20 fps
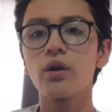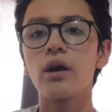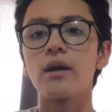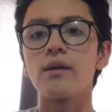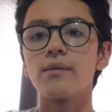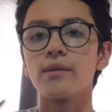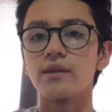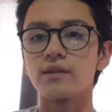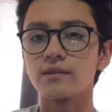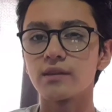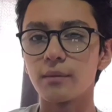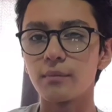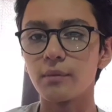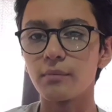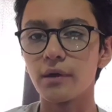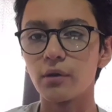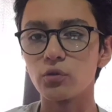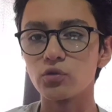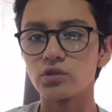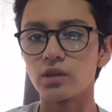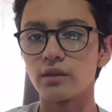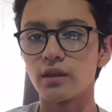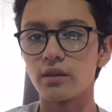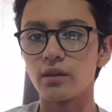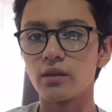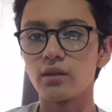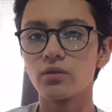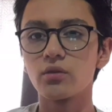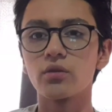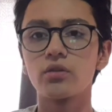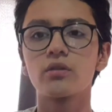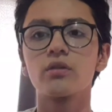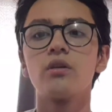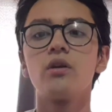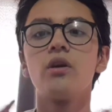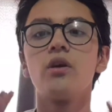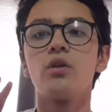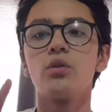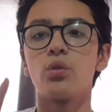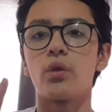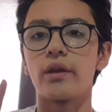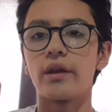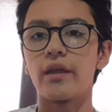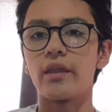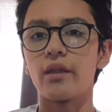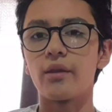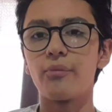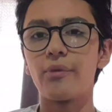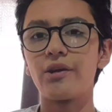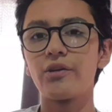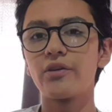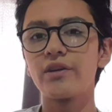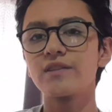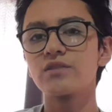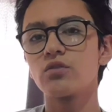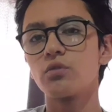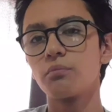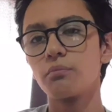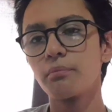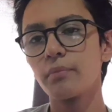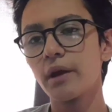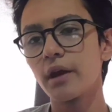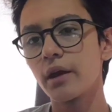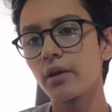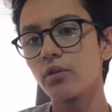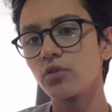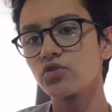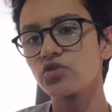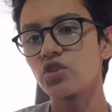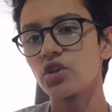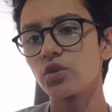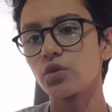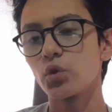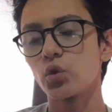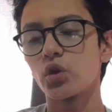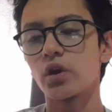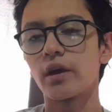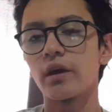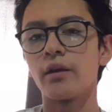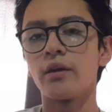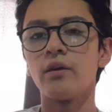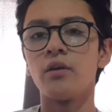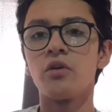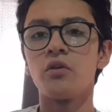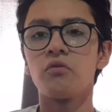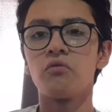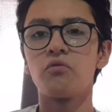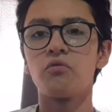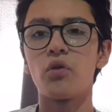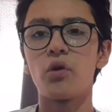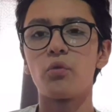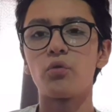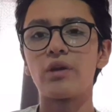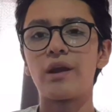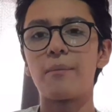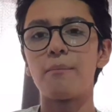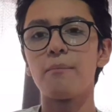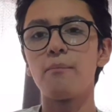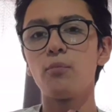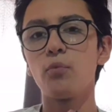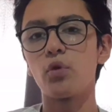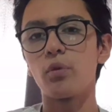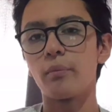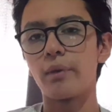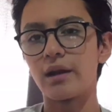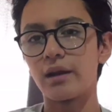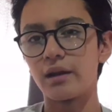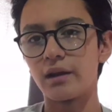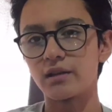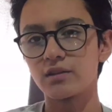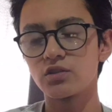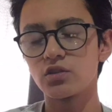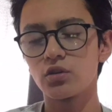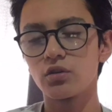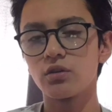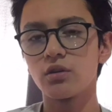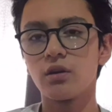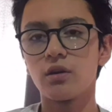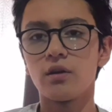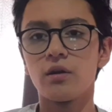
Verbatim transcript: Hay bandas que a mí me gustan de Deathcore, no hay nada de malo en eso, pero siento que fue una muy mala elección